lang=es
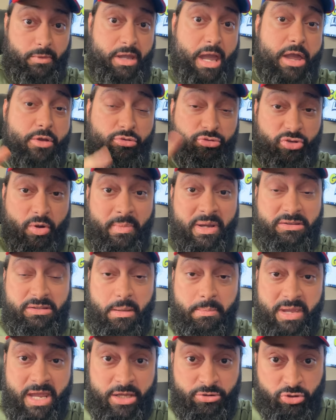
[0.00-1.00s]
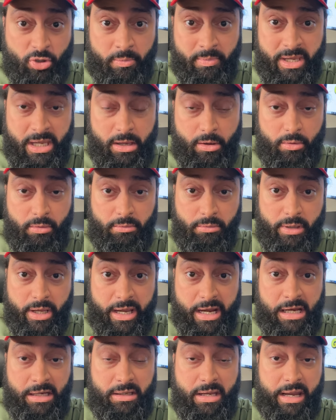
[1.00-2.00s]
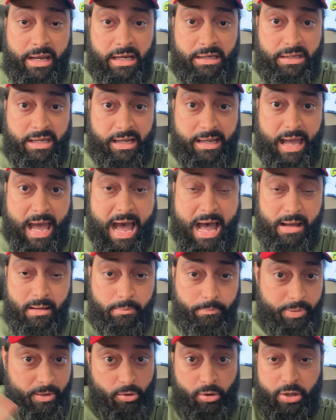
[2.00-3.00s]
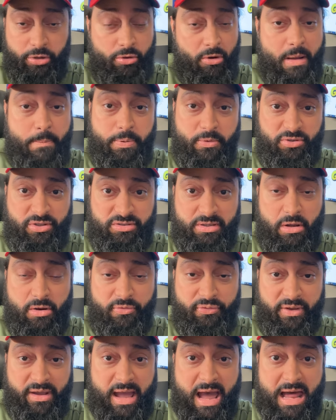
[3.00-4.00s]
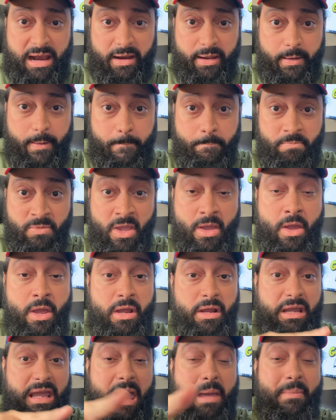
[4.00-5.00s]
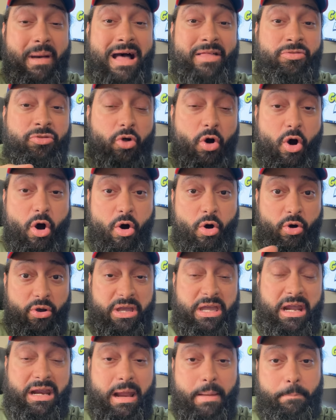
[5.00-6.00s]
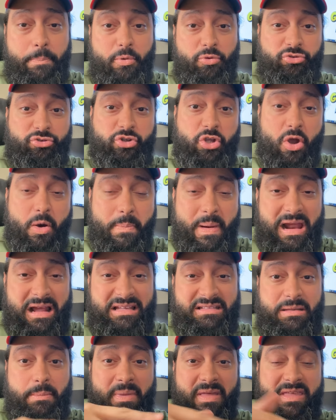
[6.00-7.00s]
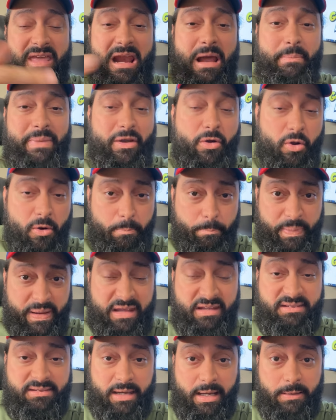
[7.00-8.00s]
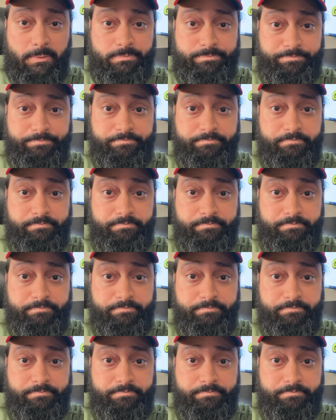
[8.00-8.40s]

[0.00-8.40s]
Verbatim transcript: que hay un sometimiento mío en el, en el DICA, pero que no lo han procesado los fiscales, que mandó y reposteó para que se me diera mi golpiza.